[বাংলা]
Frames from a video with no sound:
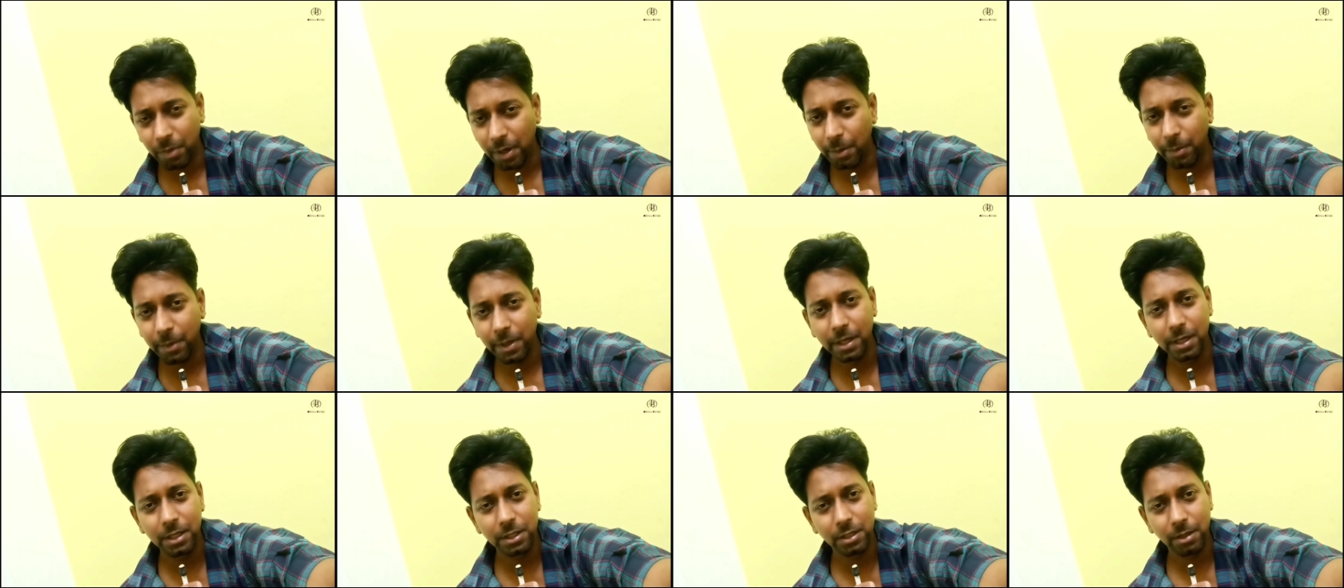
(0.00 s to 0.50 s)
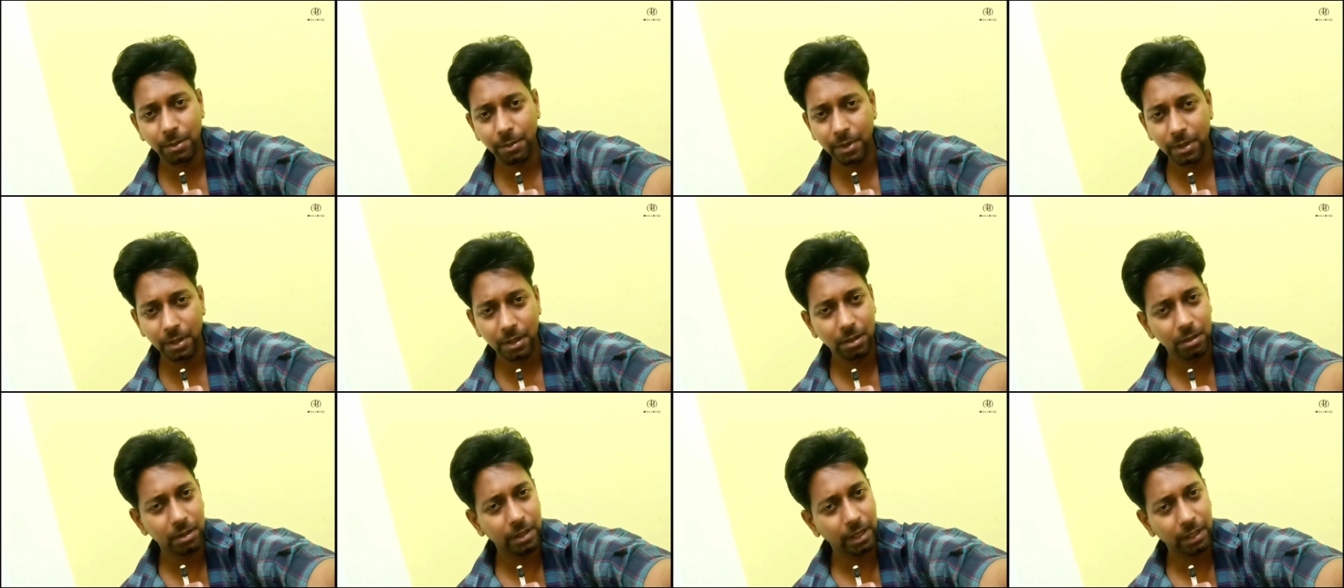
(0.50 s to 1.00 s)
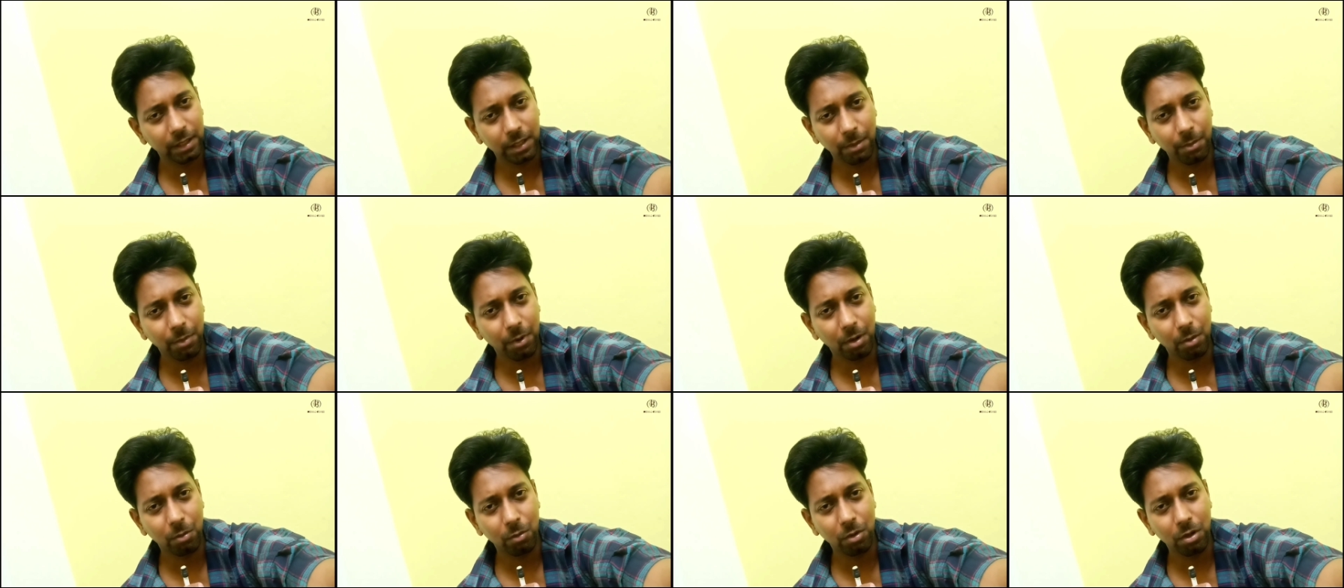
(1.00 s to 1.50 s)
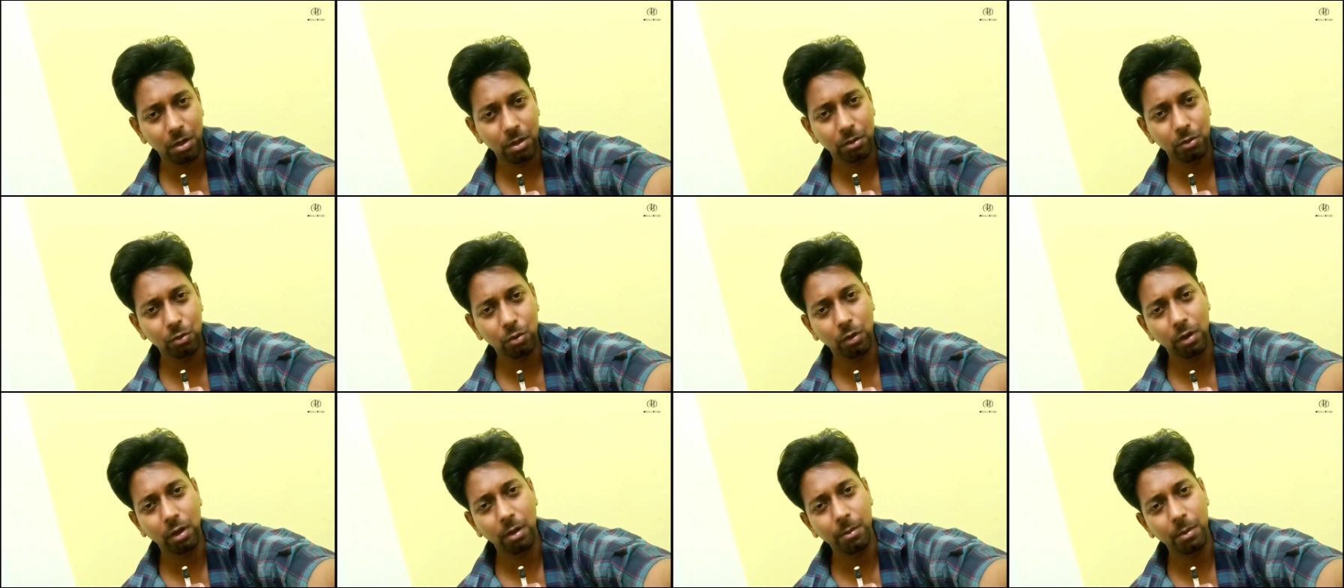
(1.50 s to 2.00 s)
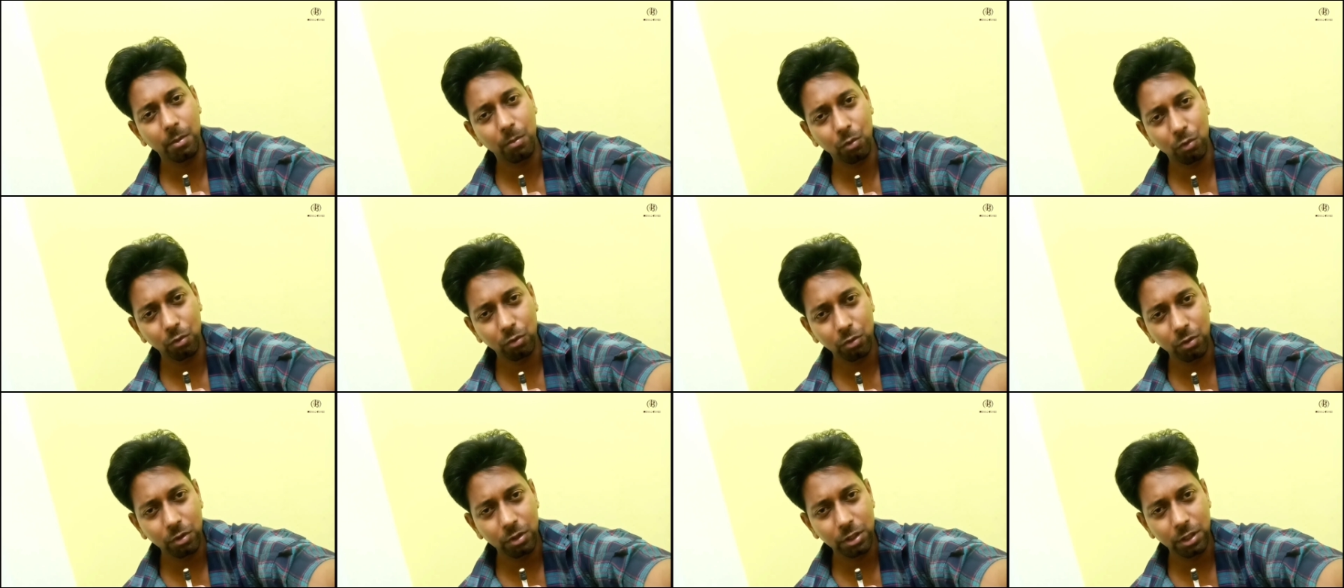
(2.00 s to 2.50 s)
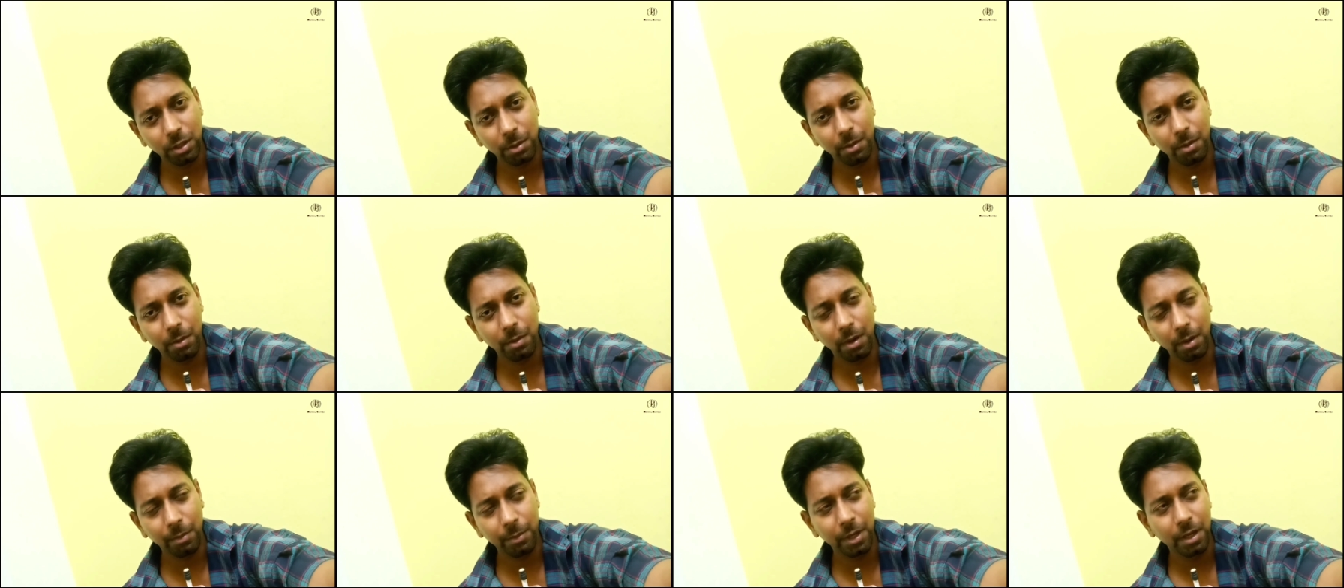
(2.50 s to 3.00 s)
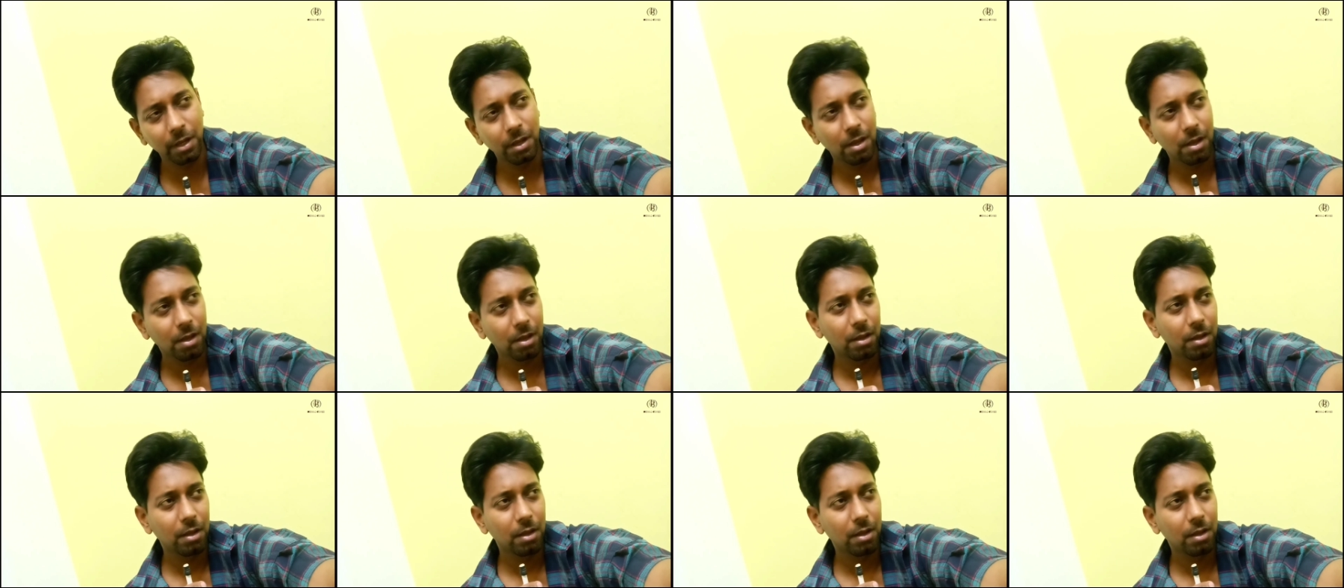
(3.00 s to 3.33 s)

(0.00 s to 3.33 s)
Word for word: প্রেমিক হিসেবে দেখতে পারবো না তোকে আমি বন্ধু হিসেবে ভাবি